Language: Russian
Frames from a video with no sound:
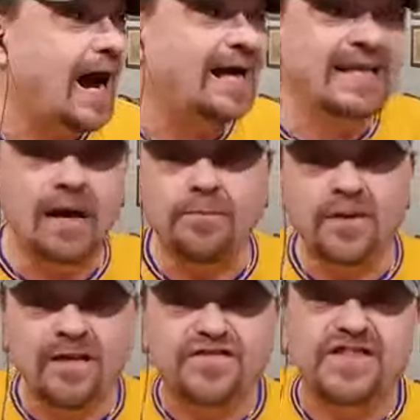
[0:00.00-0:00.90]
Она
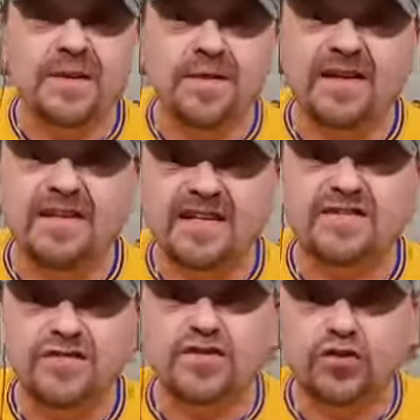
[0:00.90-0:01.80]
была всемирной
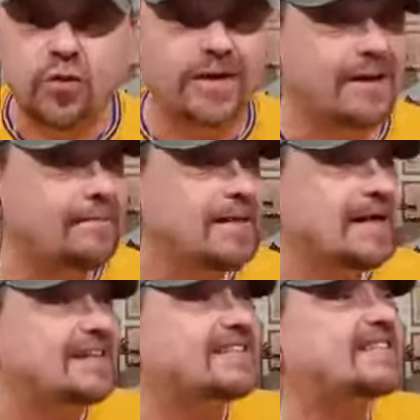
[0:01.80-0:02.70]
звездой
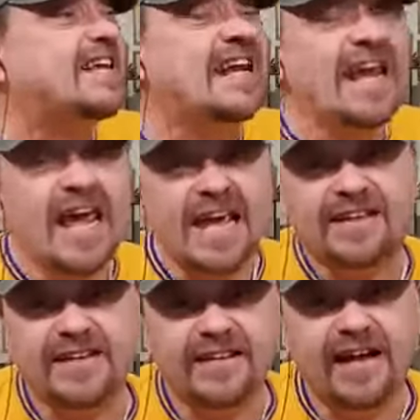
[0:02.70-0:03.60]
с
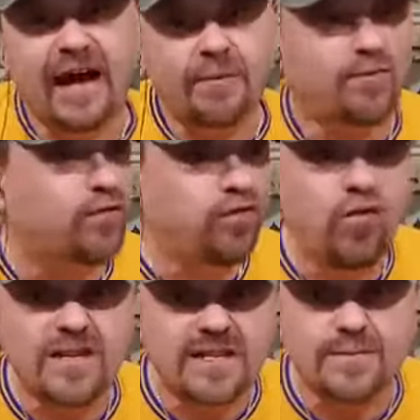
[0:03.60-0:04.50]
рейтингом
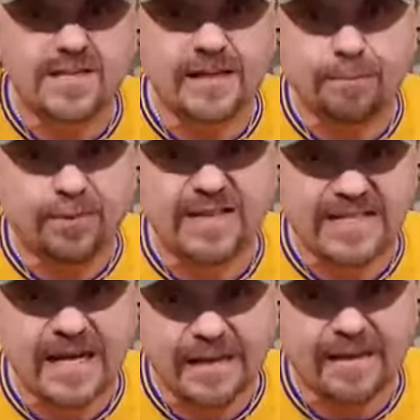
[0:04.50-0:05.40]

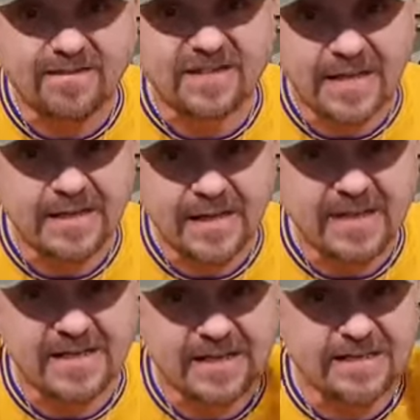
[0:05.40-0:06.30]
80% среди
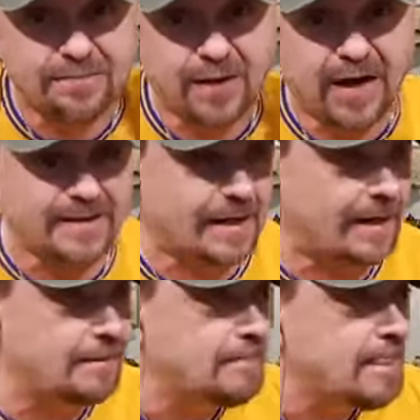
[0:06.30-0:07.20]
наших
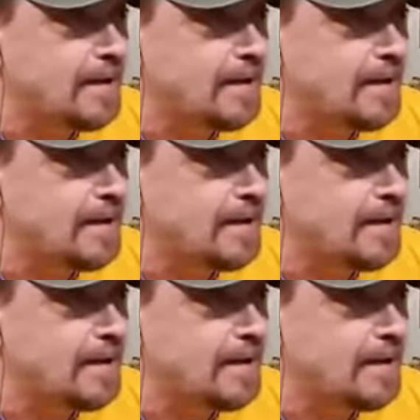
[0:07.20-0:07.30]
избирателей.